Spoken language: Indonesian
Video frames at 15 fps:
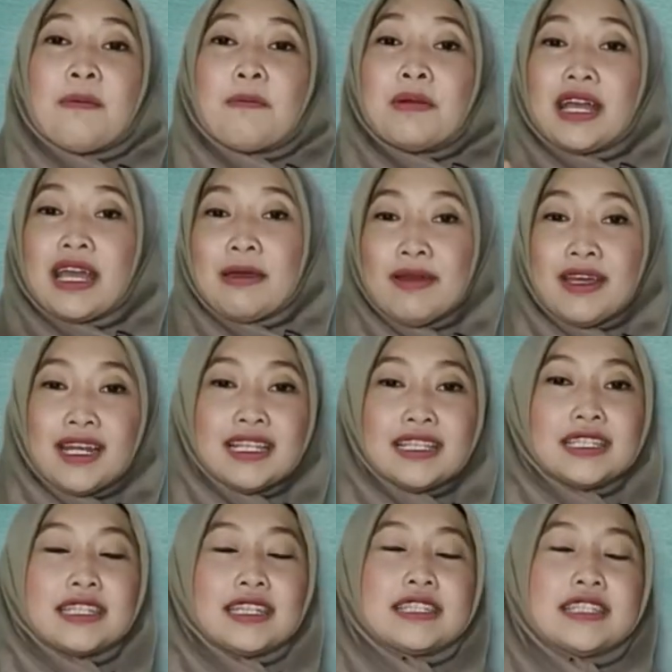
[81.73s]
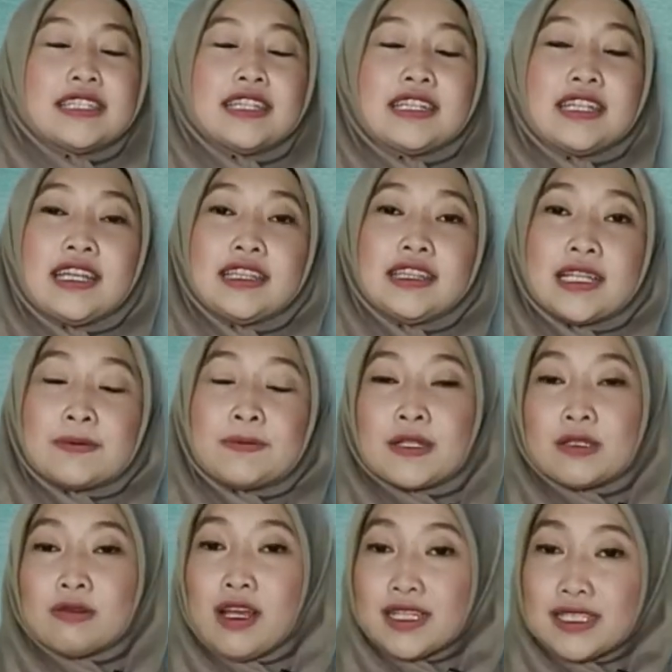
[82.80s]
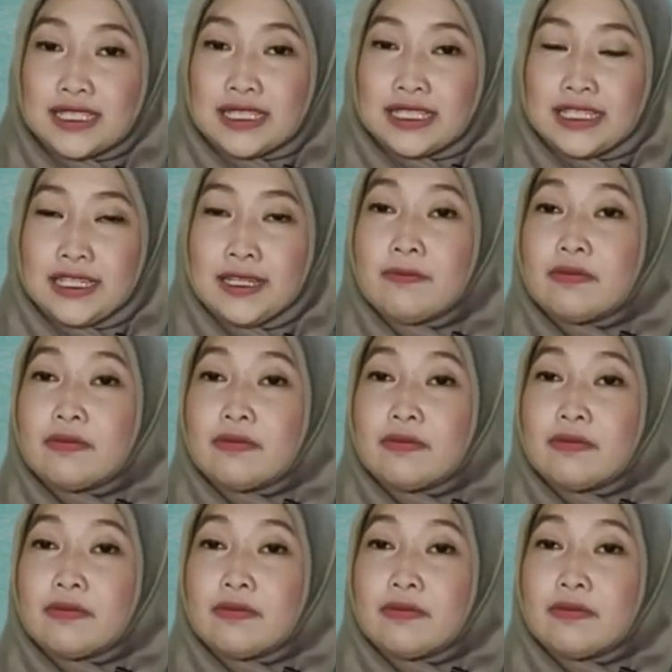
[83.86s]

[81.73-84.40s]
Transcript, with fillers: Bagaimana ciri-ciri dari teks persuasi?